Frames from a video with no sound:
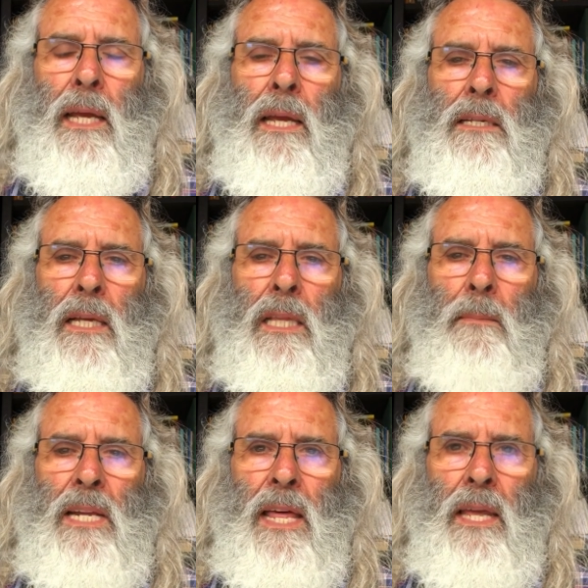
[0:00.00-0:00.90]
de
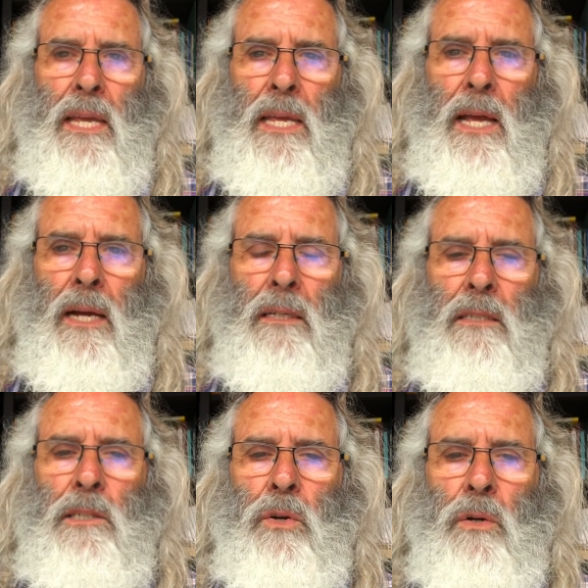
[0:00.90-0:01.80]
Santa María de Guía,
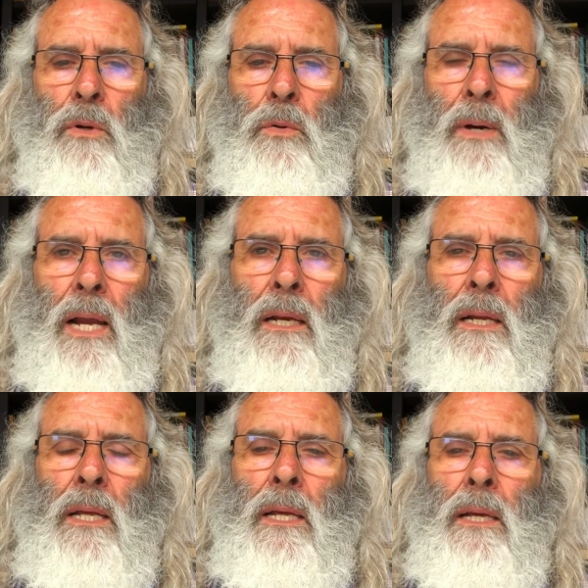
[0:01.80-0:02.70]
si no recuerdo
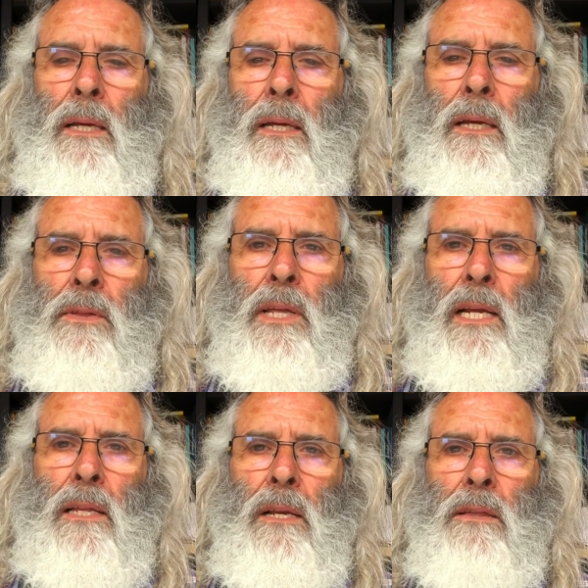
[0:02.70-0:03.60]
mal, eh,
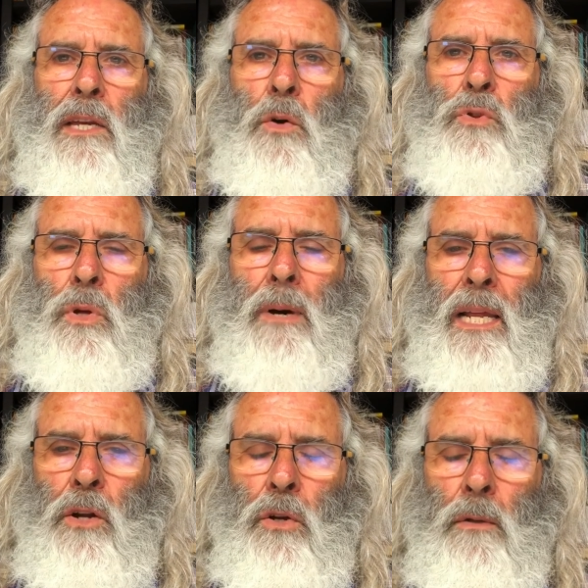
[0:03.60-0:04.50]
cerca del cenobio de
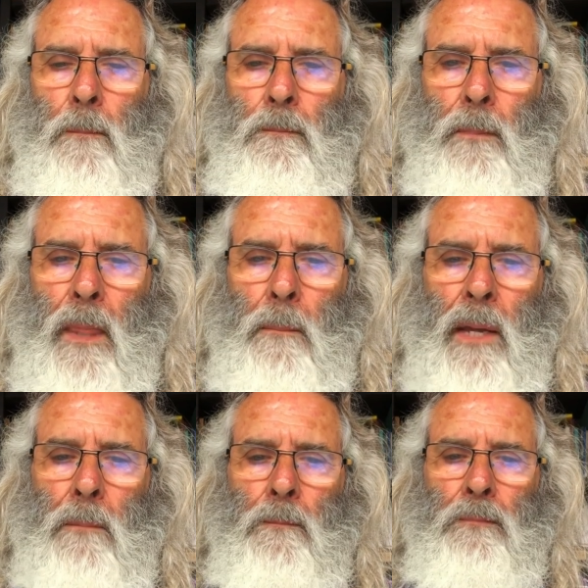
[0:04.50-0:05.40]
Valerón.
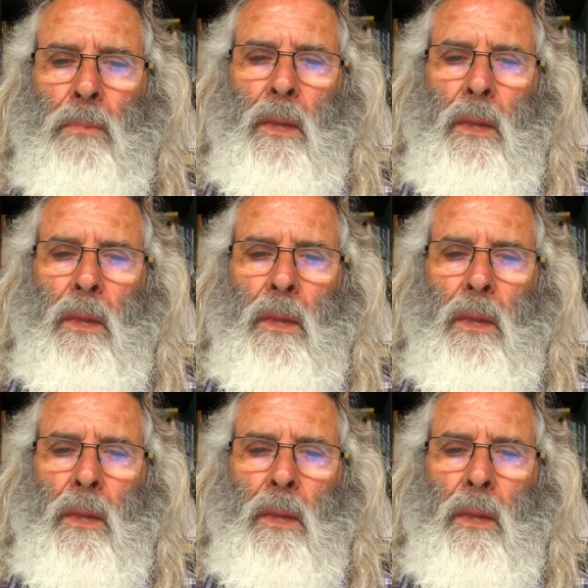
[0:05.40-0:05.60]
Bien.